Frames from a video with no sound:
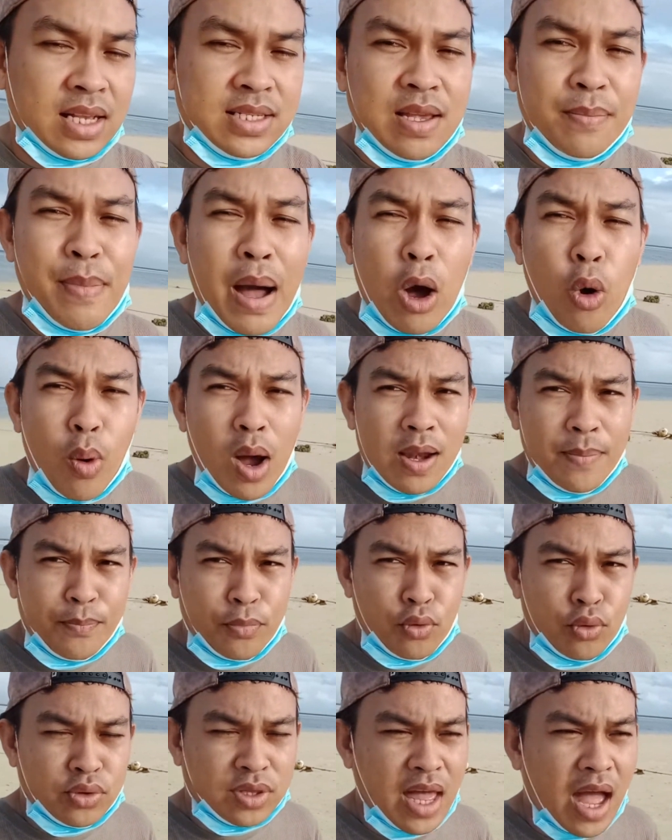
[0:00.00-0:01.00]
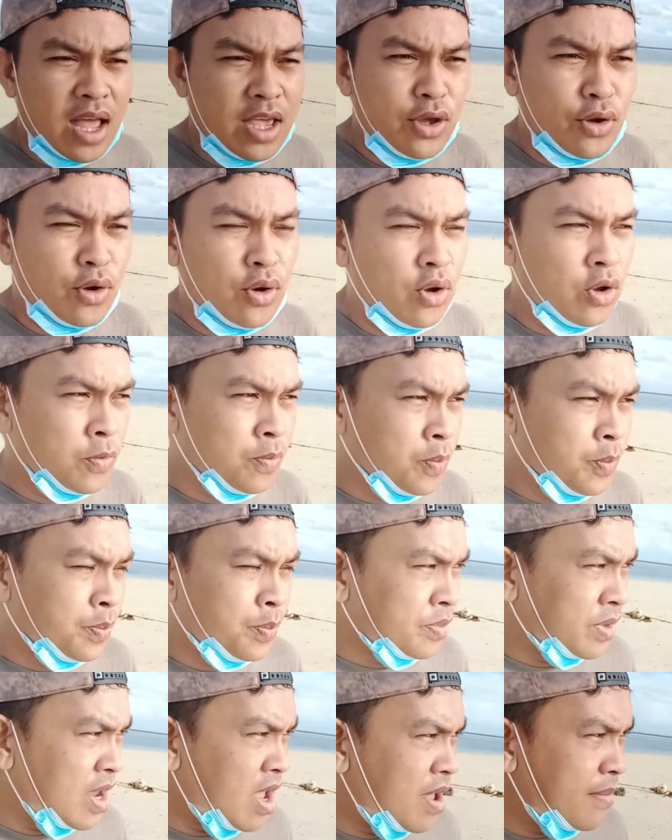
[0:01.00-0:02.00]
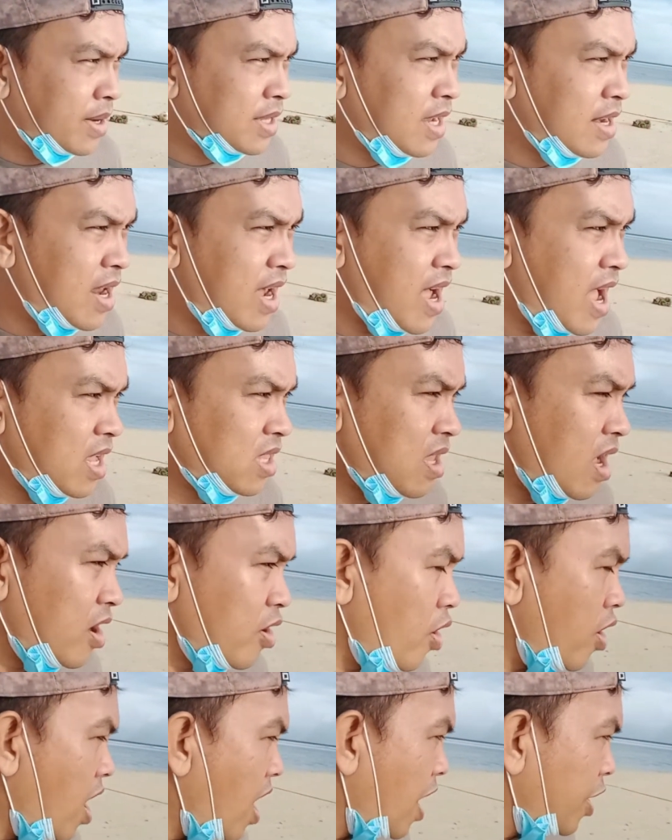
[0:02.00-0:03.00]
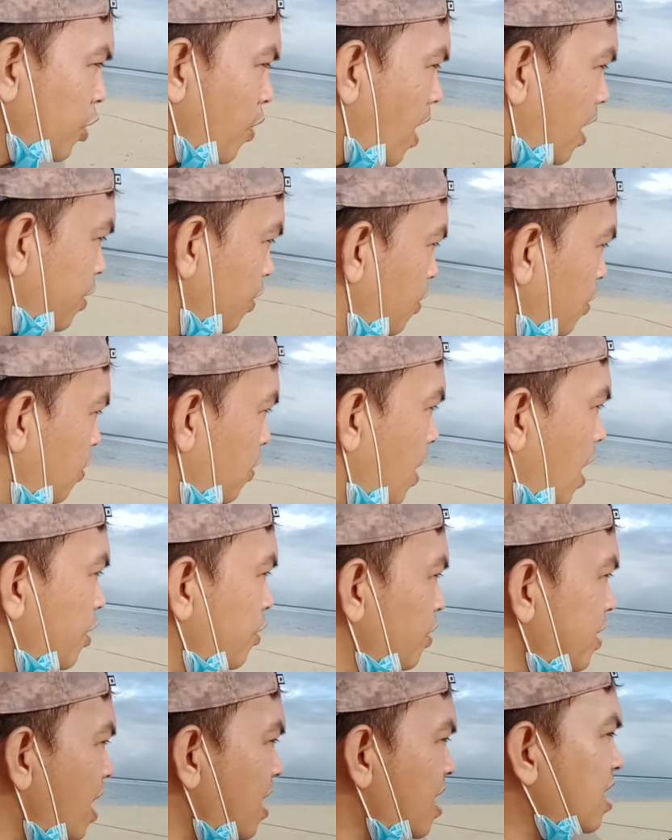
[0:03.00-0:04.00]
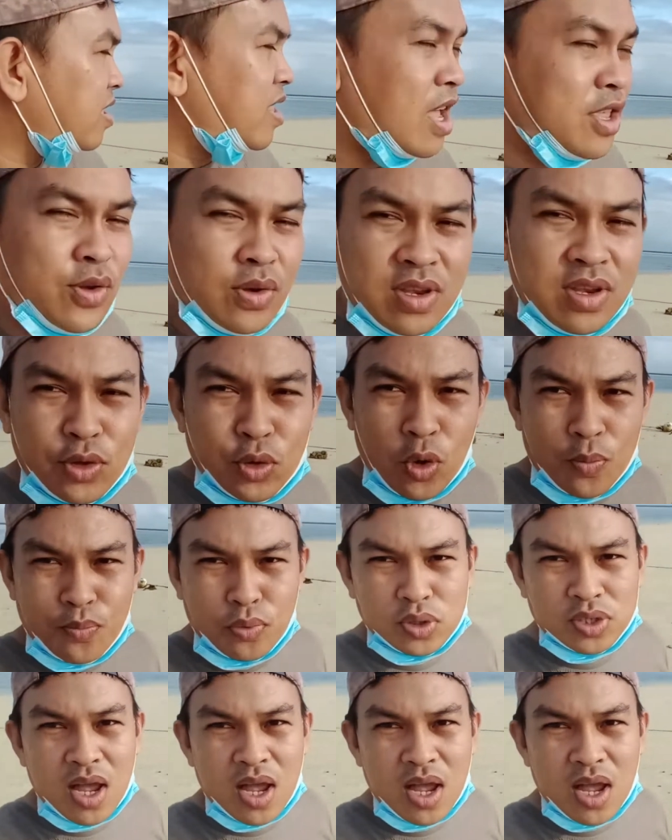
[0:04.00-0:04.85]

kasi bawal po tayo na magdala kahit ano-ano kung anong nakita nyo dito po